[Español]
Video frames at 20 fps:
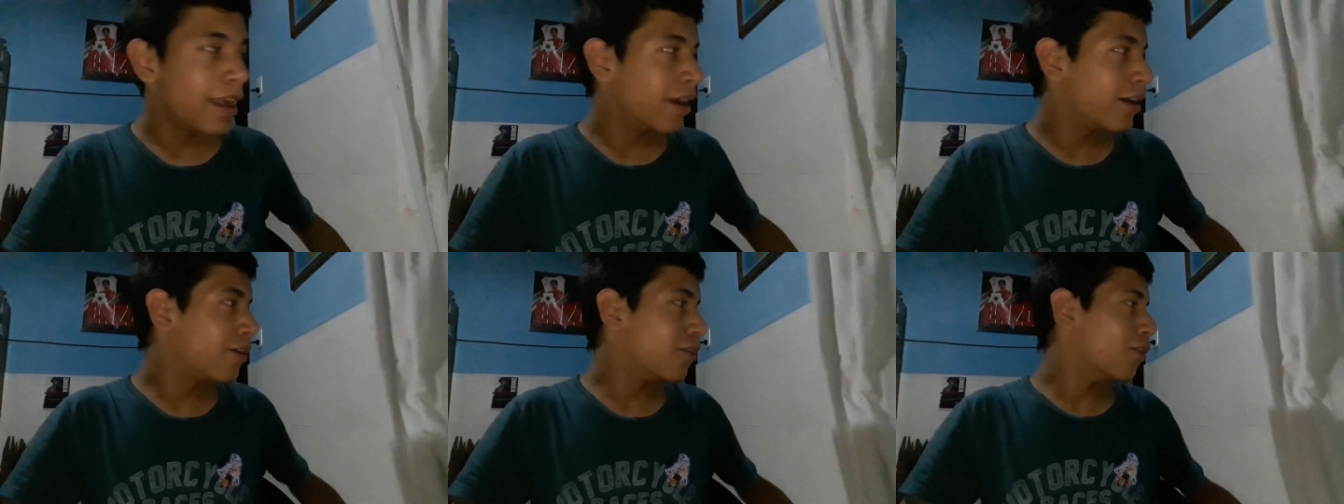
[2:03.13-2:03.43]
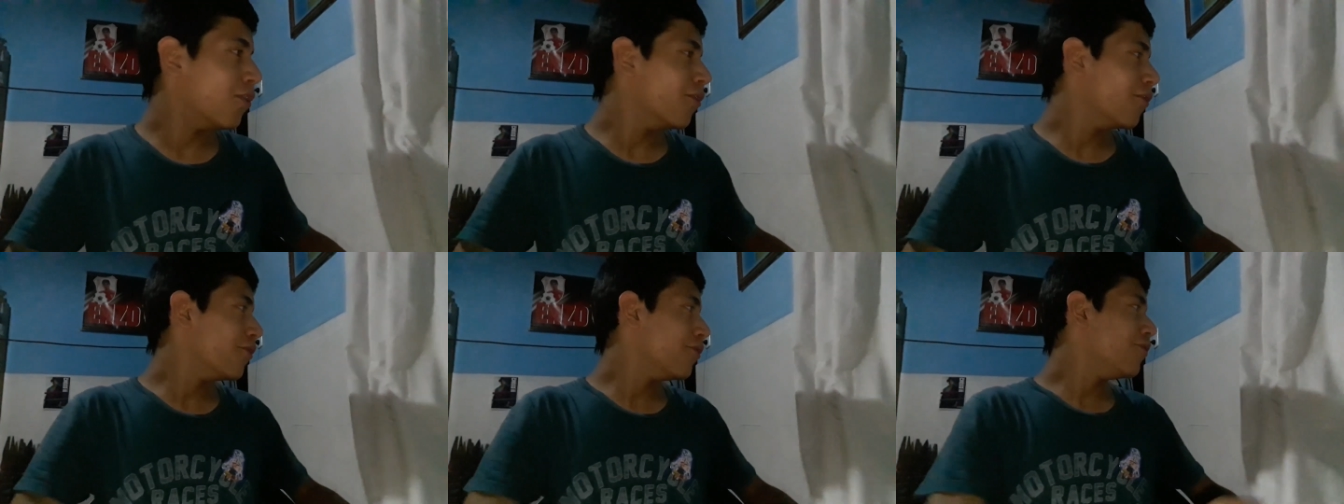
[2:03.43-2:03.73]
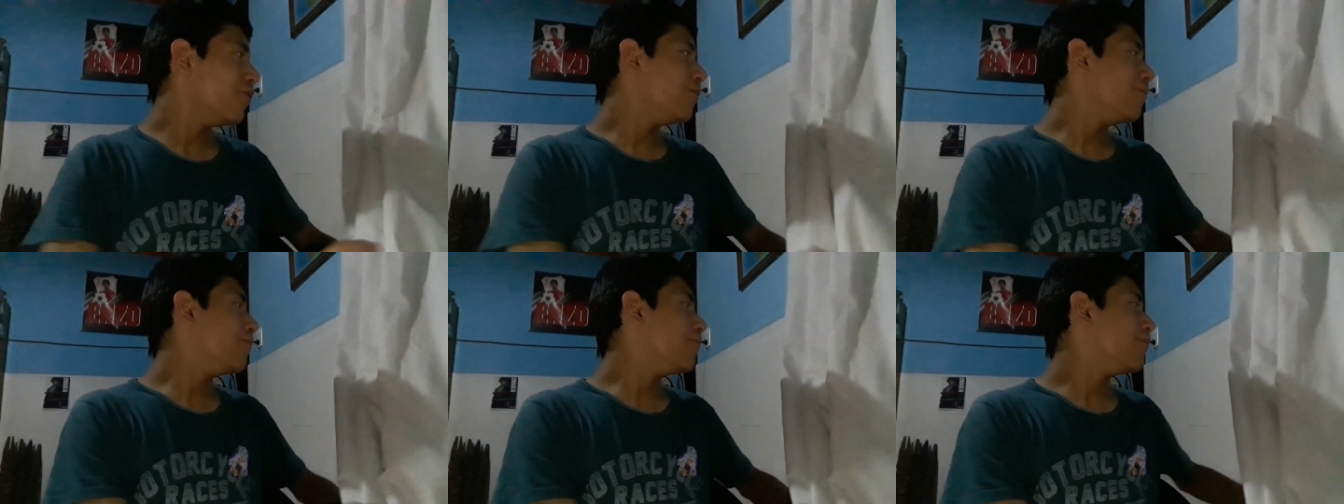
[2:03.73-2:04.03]

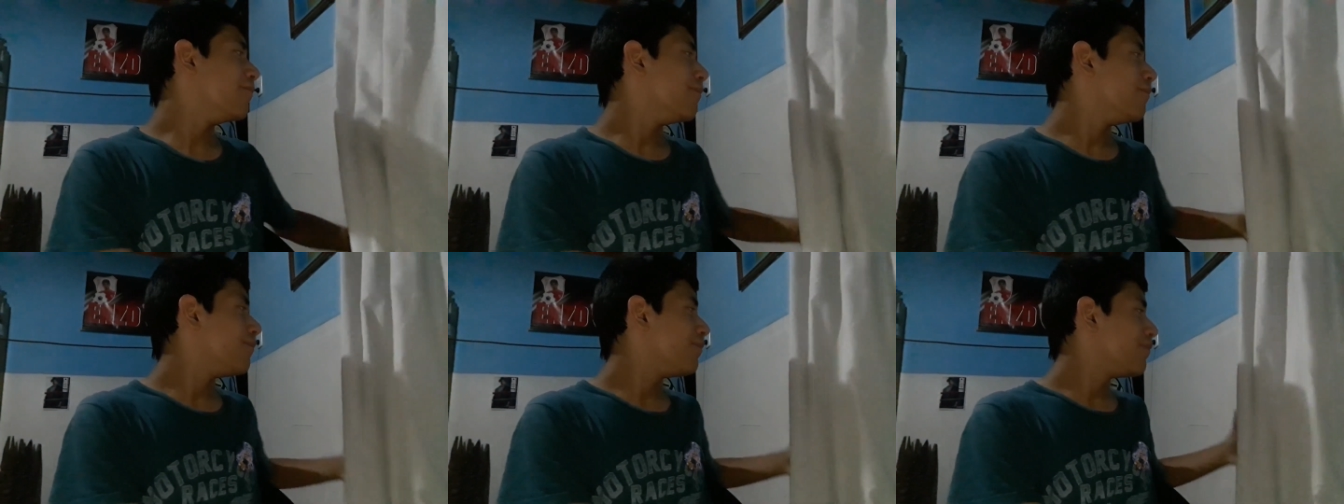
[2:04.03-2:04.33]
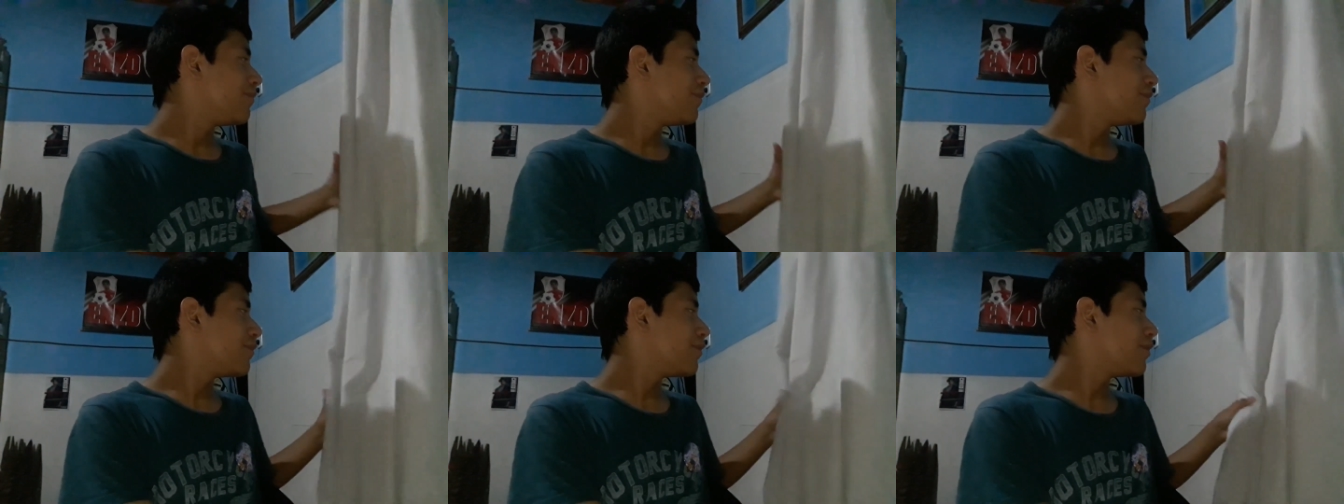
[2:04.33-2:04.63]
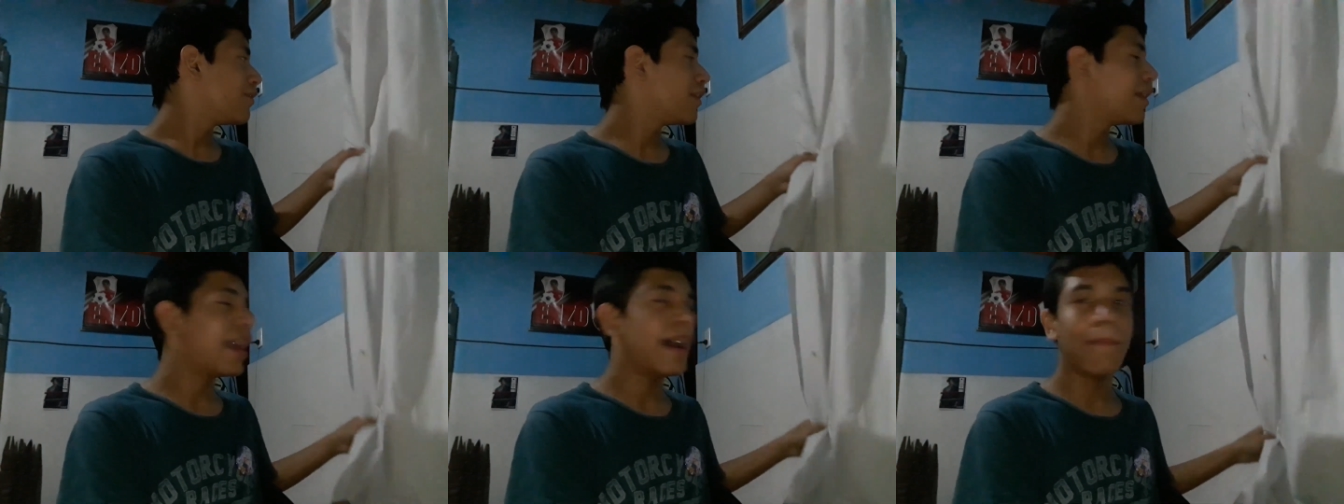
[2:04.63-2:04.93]
con
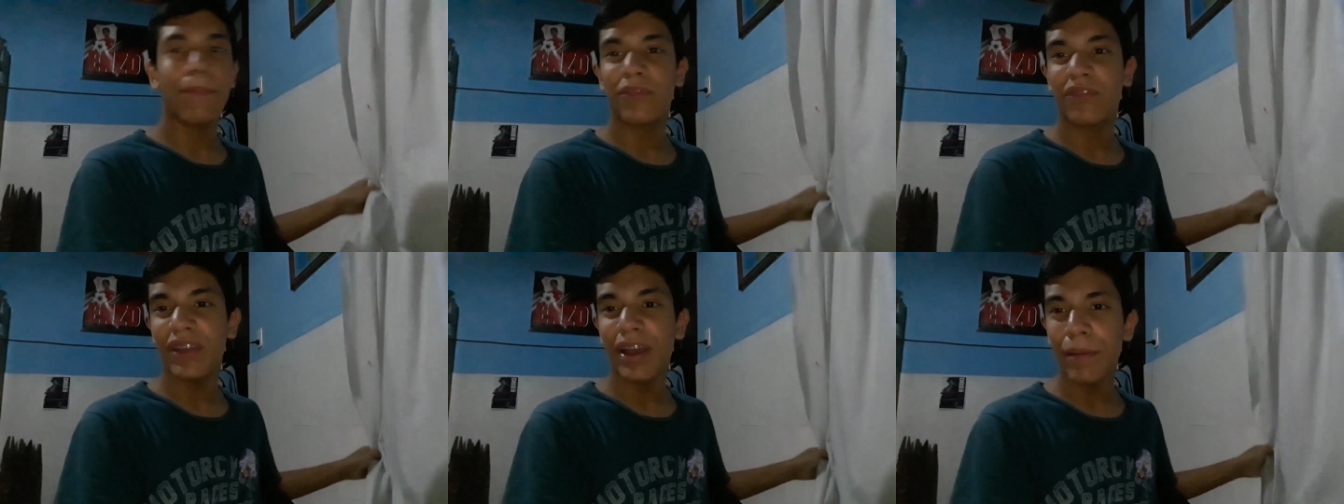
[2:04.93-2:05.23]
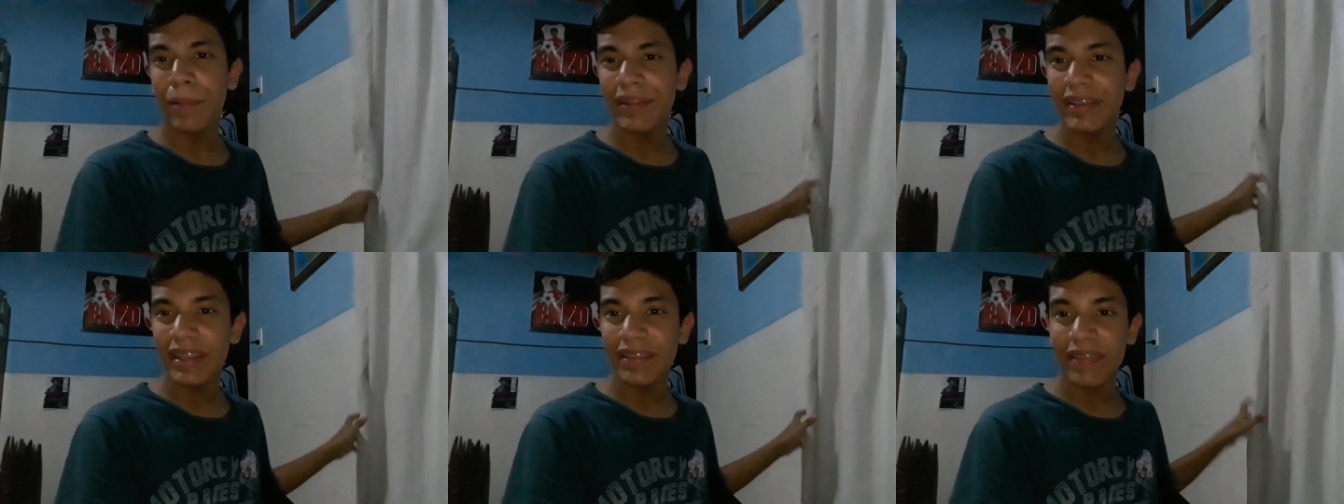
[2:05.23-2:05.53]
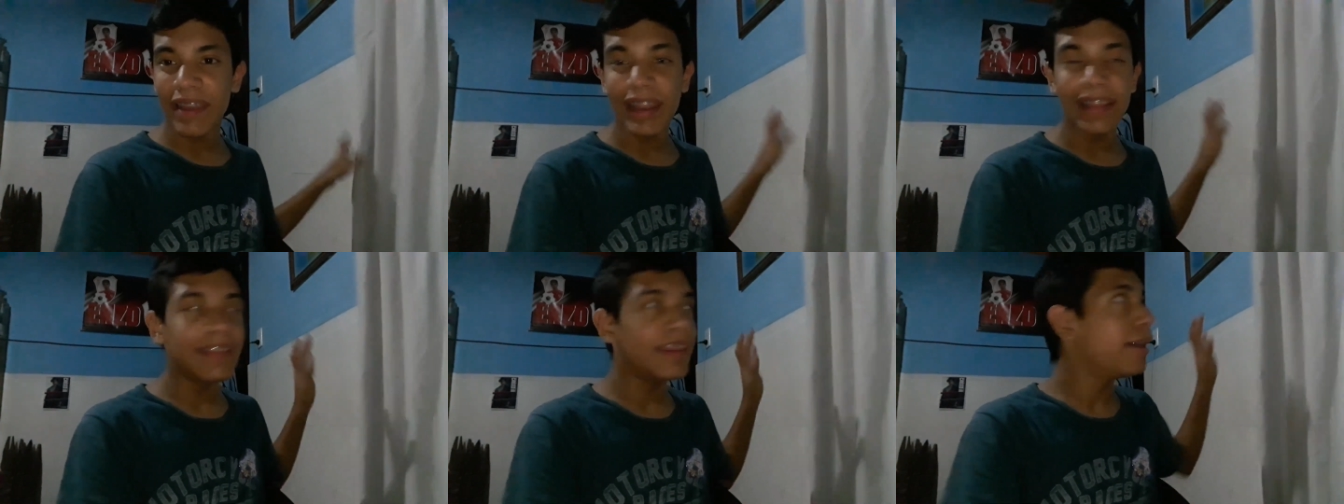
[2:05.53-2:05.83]
aproximadamente
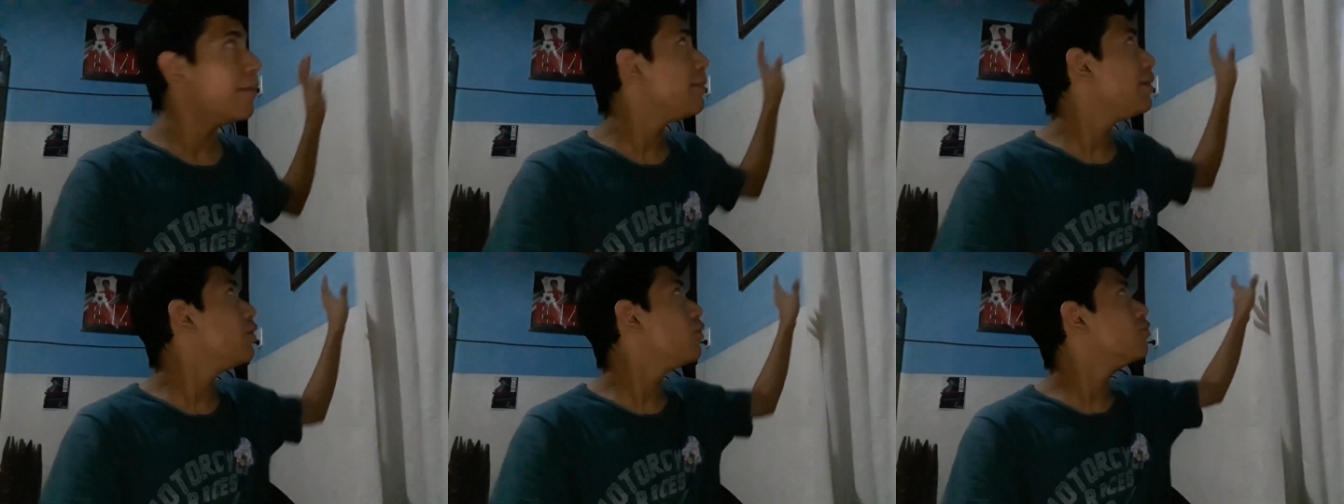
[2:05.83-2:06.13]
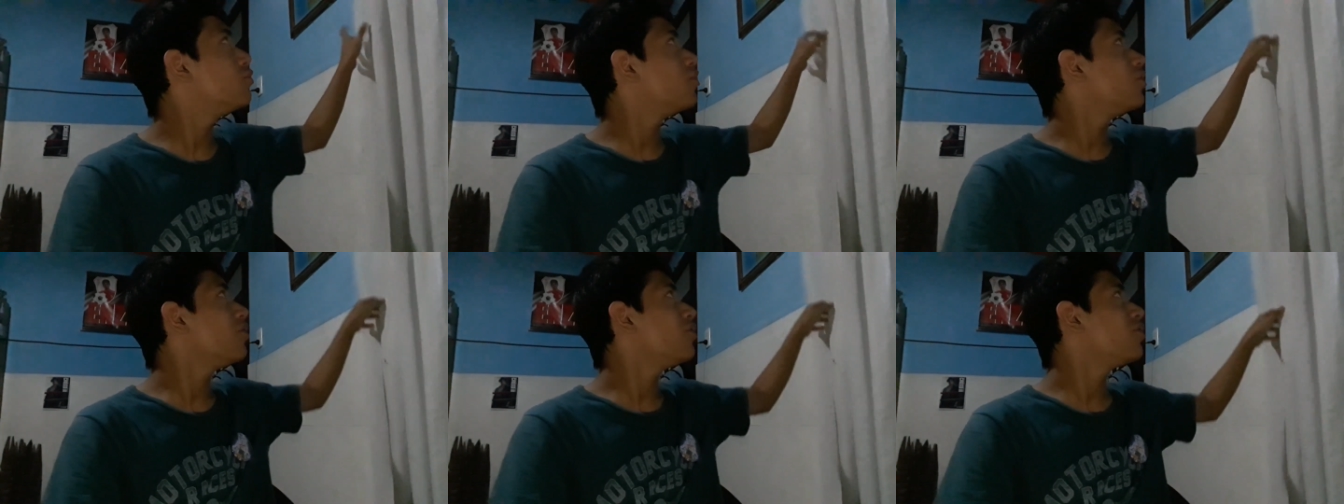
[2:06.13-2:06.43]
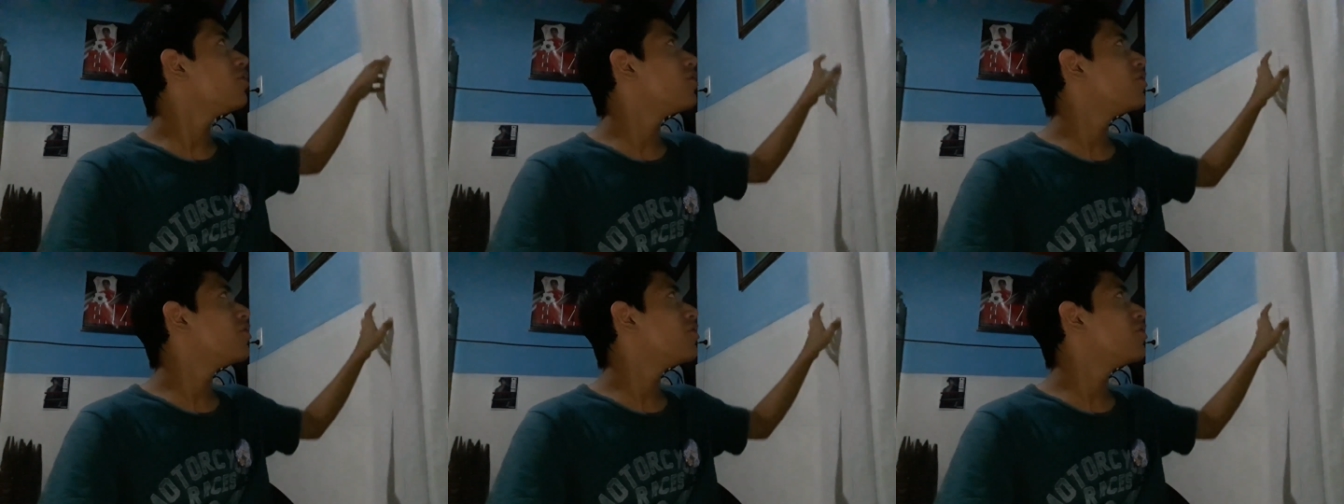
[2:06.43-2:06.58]
30 minutos